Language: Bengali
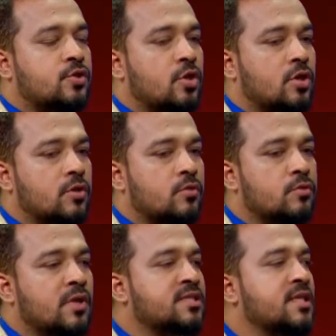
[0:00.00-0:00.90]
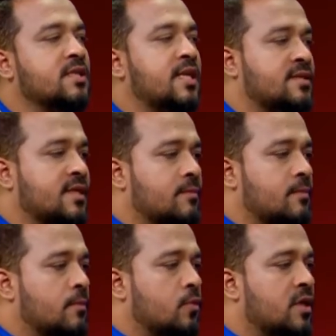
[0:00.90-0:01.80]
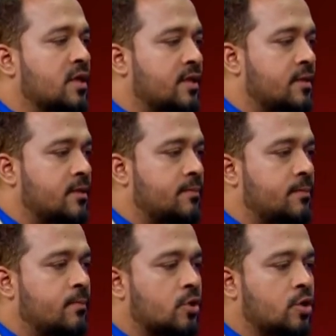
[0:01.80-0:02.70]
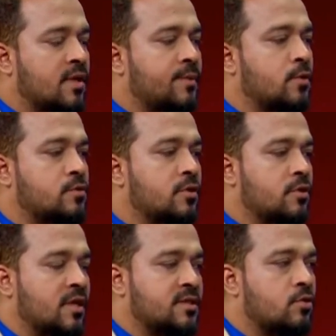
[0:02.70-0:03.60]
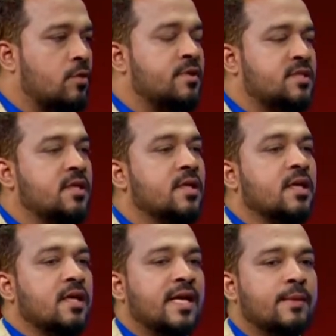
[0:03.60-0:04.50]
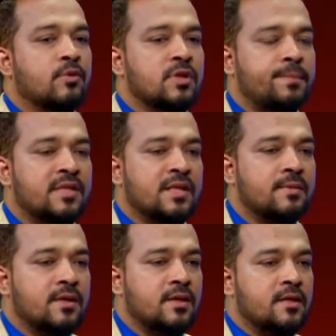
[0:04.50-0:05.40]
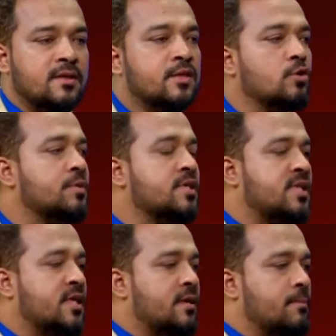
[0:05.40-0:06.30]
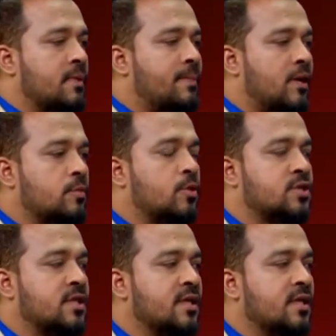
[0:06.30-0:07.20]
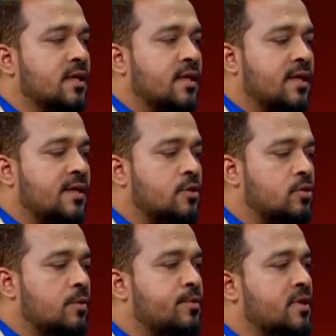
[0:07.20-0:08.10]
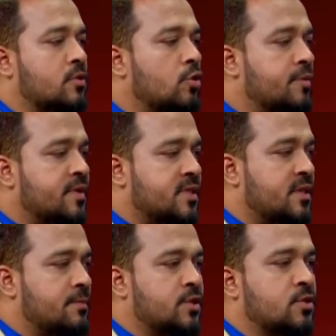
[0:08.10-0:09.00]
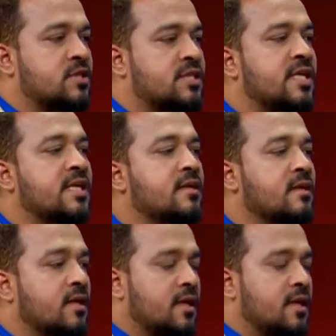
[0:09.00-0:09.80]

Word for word: একশো উনআশিটি দেশের মধ্যে বর্তমানে প্রচলিত আছে কম বেশি এর মধ্যে পৃথিবীর তৃতীয় বিশ্বে বা ভারতবর্ষে এটার জনপ্রিয়তা খুবই বেশি বিশেষ করে চীন